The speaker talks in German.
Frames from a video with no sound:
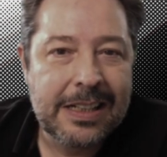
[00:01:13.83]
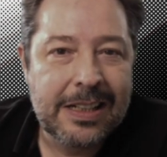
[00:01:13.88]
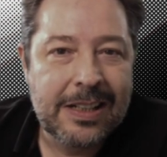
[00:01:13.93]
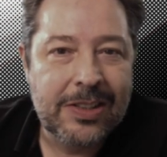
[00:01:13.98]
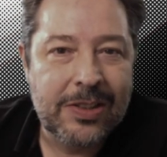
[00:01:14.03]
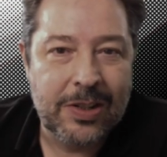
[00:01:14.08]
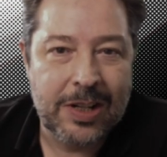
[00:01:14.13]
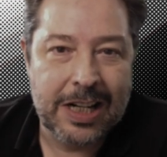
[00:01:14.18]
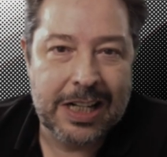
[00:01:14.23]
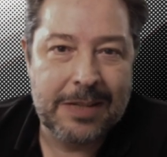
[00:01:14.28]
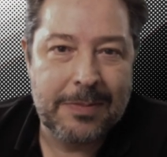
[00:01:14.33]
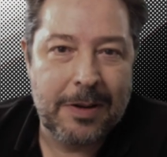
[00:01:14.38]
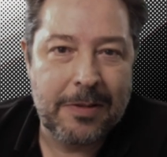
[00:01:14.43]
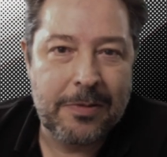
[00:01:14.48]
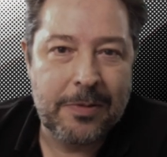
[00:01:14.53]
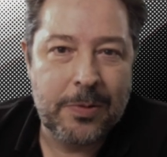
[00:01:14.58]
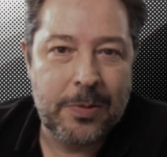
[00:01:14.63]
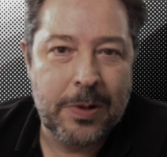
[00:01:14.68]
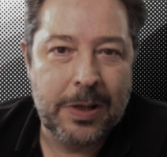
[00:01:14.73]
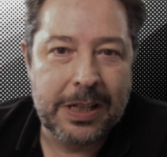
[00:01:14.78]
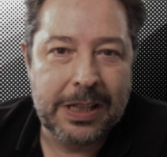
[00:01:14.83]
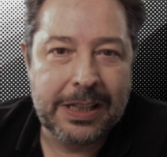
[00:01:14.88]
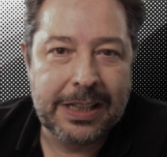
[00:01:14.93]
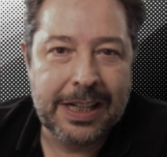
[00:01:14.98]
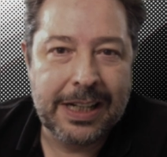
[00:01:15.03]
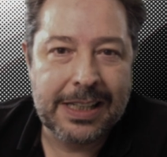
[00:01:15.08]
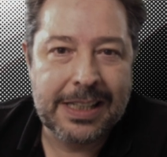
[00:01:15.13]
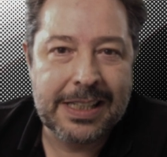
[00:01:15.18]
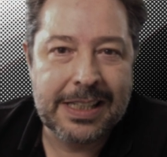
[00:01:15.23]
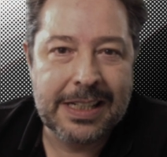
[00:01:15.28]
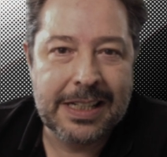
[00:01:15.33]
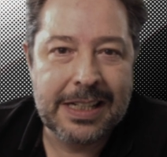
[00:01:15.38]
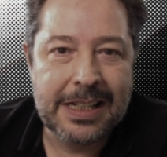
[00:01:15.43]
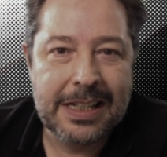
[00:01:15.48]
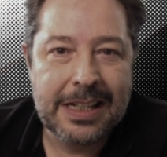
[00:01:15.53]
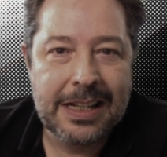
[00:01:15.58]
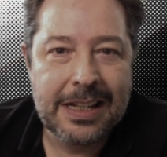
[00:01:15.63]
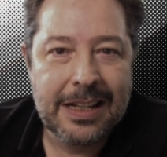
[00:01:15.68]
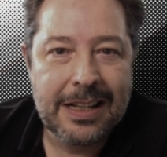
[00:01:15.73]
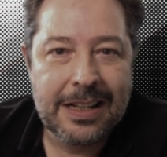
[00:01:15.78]
So nannte man früher die Katzen.
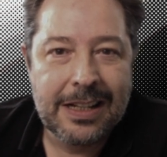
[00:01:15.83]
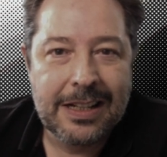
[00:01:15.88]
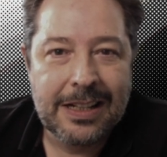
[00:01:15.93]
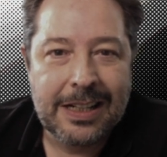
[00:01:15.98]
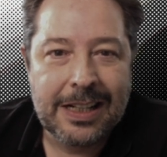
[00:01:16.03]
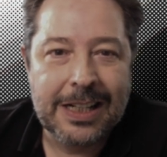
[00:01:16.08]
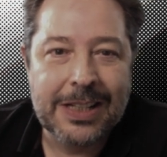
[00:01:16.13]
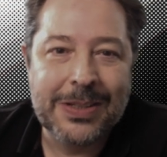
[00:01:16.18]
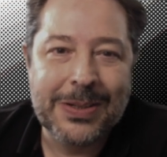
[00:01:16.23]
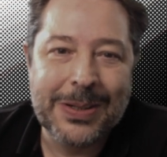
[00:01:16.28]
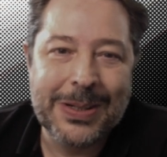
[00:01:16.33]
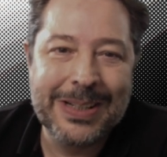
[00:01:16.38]
Also,